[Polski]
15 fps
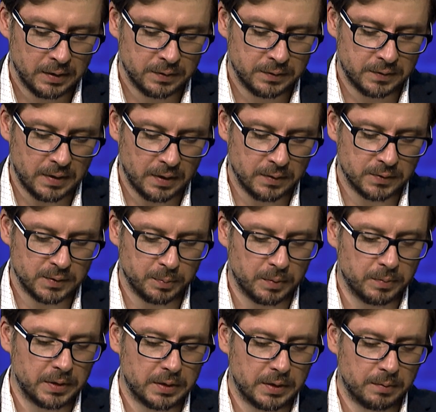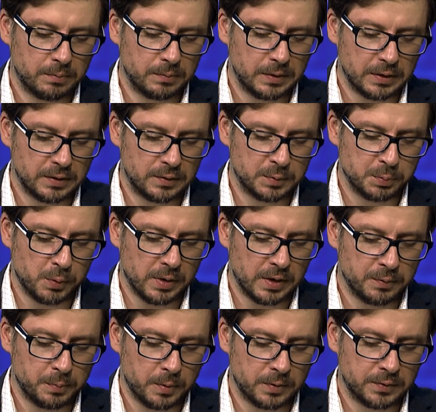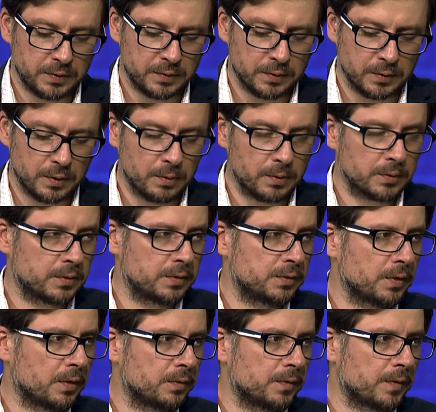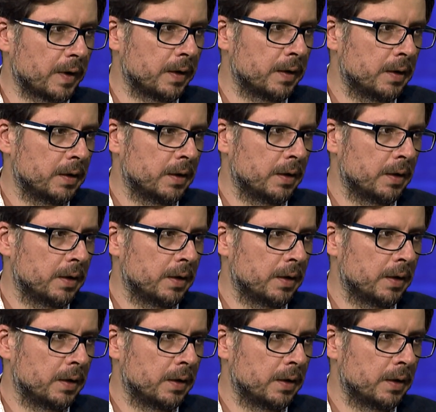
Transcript: Z tego co pamiętam, takich spółek w Polsce jest około tysiąca,